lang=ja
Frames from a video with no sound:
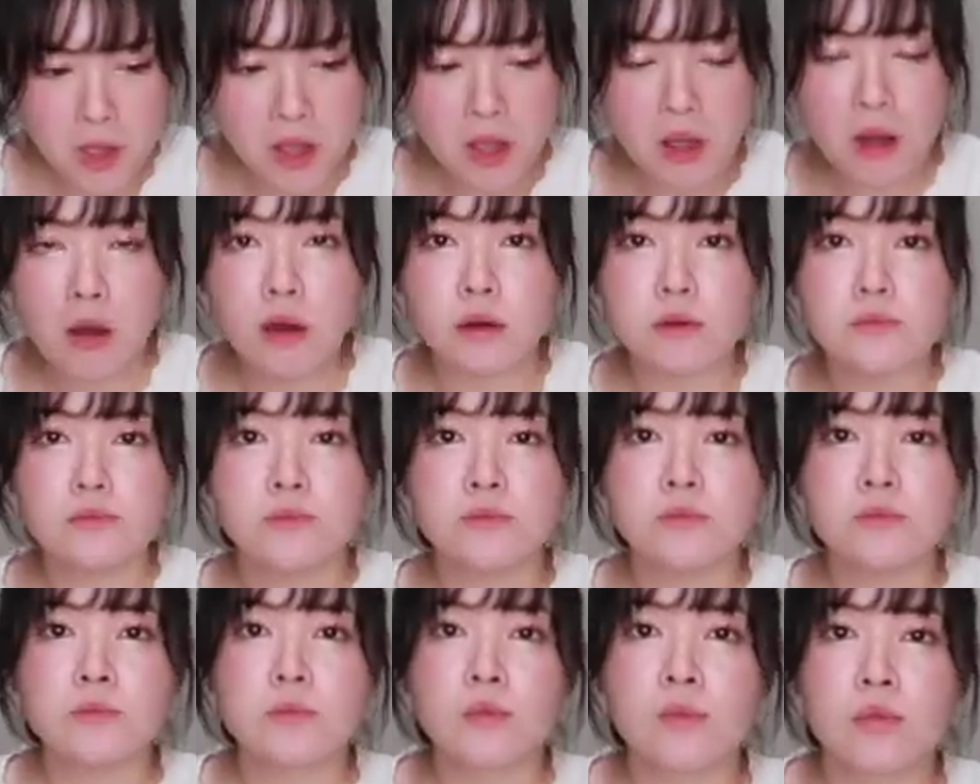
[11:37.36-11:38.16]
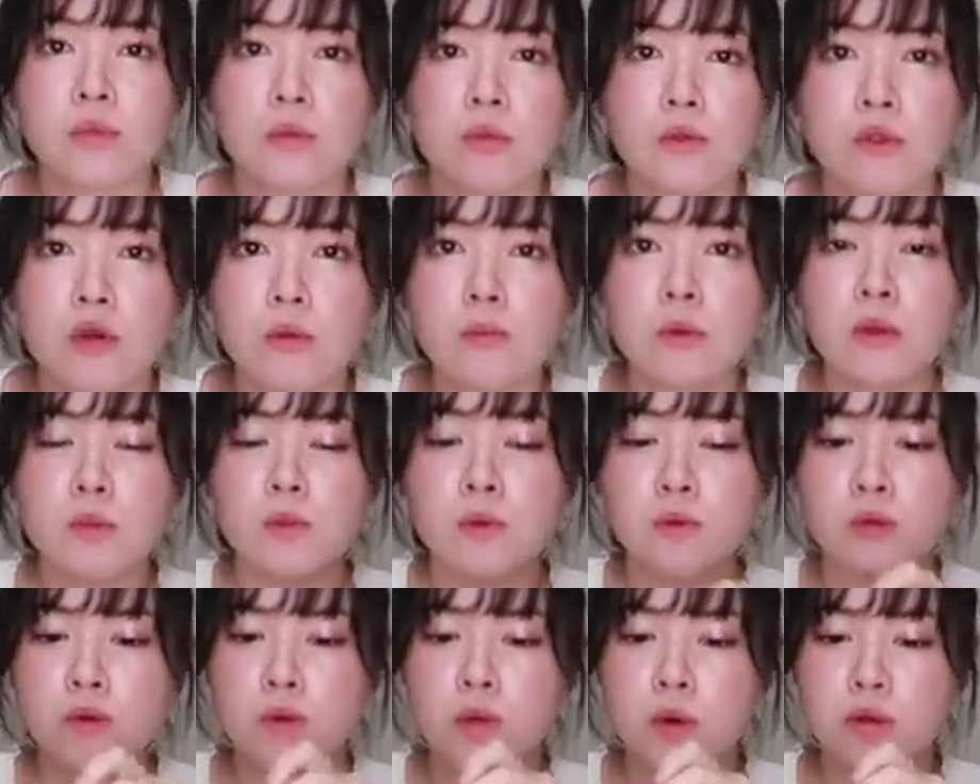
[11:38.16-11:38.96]
と？あ、飲み
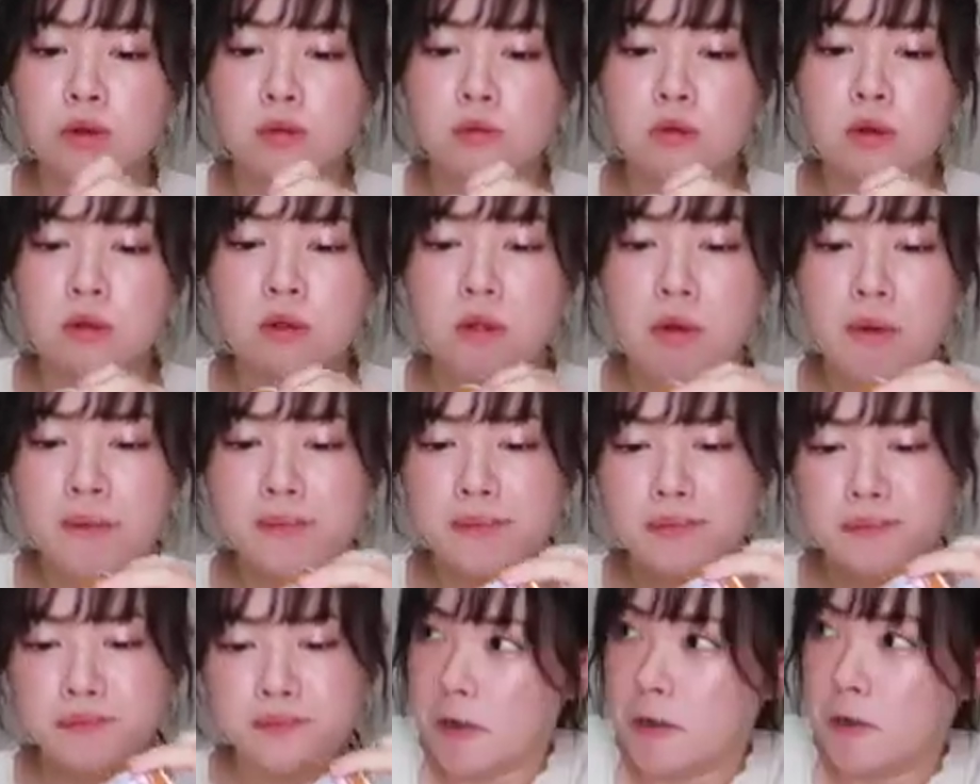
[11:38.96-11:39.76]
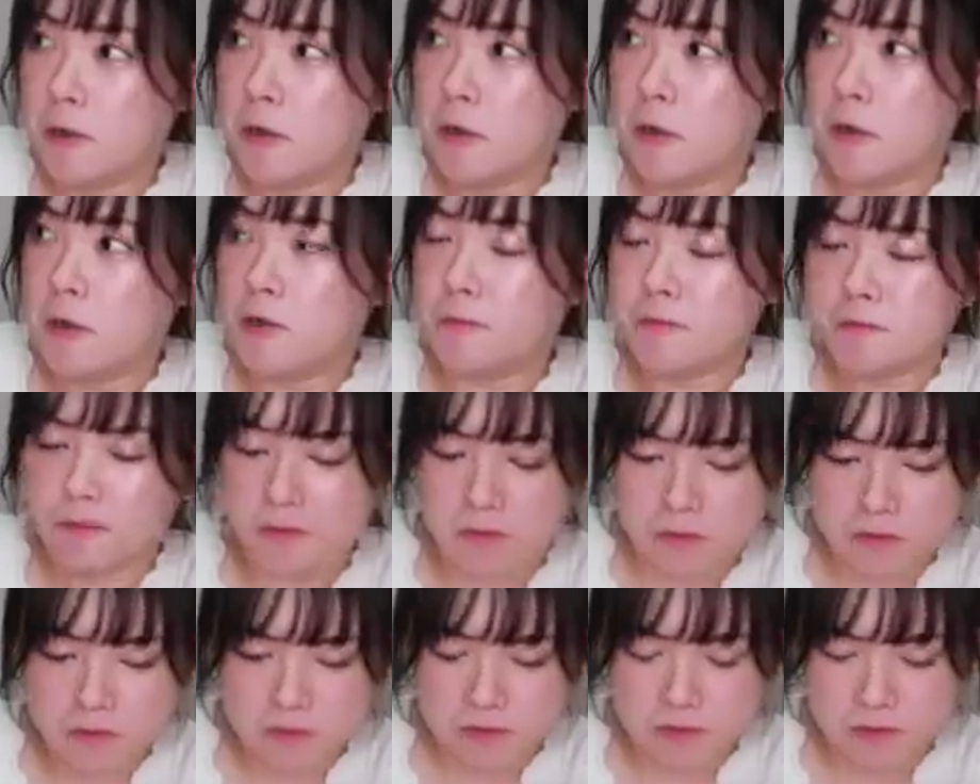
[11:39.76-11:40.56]
物忘れた。
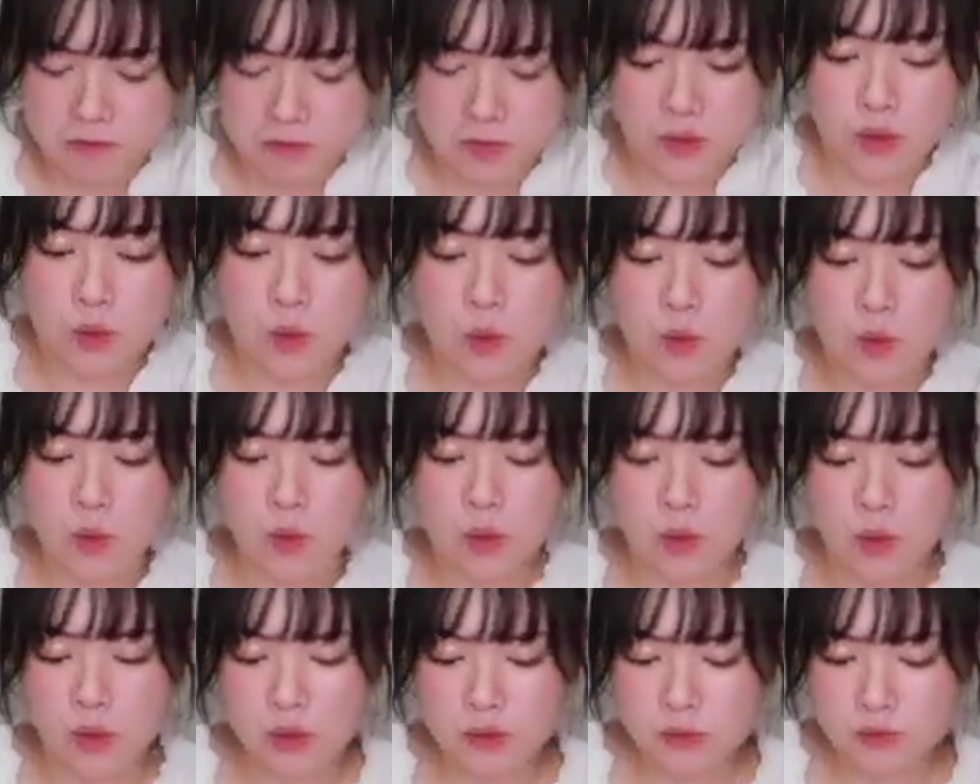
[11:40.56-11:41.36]
えっ、おう、